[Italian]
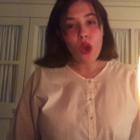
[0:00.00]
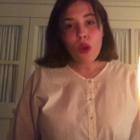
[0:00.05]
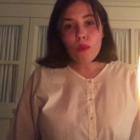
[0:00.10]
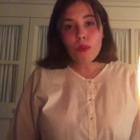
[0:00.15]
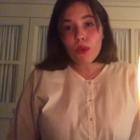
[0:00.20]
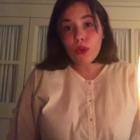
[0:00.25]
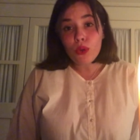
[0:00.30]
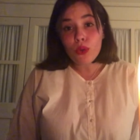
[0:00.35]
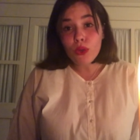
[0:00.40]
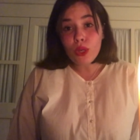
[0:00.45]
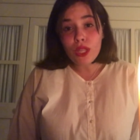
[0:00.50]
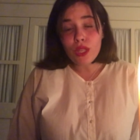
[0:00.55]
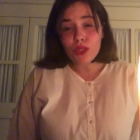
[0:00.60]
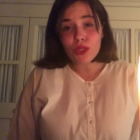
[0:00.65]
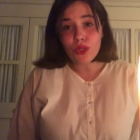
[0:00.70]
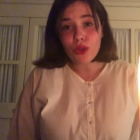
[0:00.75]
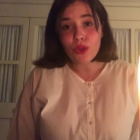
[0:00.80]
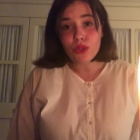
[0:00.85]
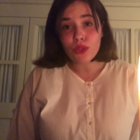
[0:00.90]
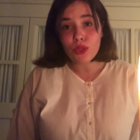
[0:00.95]
pullulio
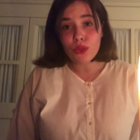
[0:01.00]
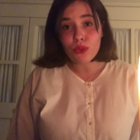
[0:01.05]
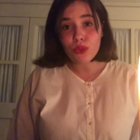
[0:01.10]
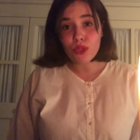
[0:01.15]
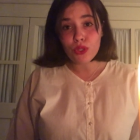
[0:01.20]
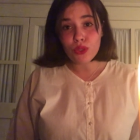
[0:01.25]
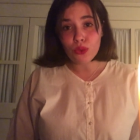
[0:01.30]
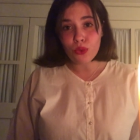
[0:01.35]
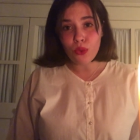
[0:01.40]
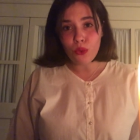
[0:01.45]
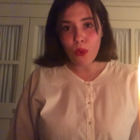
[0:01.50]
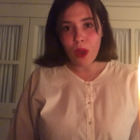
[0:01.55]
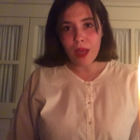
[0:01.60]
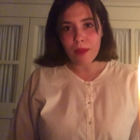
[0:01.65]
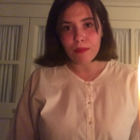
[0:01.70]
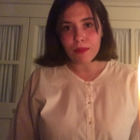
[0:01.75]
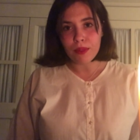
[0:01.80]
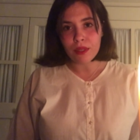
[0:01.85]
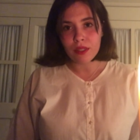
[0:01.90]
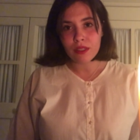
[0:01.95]
di contenuti sul web.
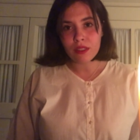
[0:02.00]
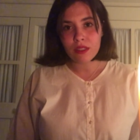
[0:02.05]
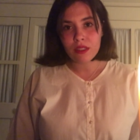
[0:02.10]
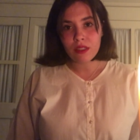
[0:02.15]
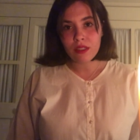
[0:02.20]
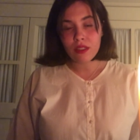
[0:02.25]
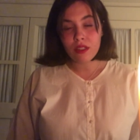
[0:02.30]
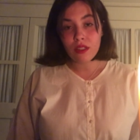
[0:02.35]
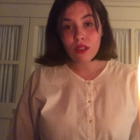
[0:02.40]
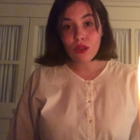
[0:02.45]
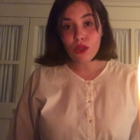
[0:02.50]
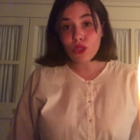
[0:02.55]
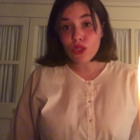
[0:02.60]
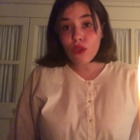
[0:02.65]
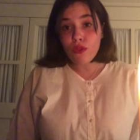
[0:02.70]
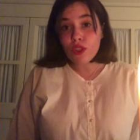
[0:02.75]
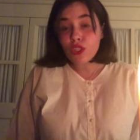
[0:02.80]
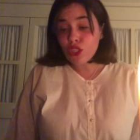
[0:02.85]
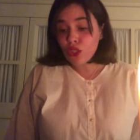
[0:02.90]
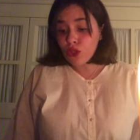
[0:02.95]
Lo sto
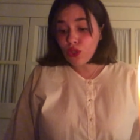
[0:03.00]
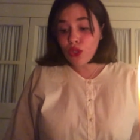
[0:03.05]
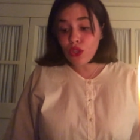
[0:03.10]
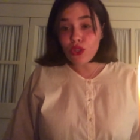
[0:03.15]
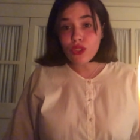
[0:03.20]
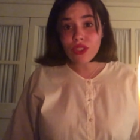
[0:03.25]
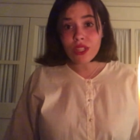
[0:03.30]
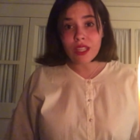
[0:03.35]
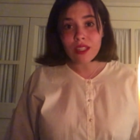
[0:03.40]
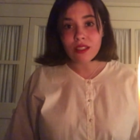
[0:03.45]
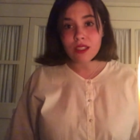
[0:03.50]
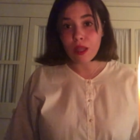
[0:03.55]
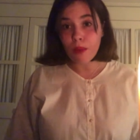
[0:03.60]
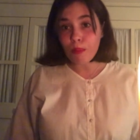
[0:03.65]
facendo io stessa,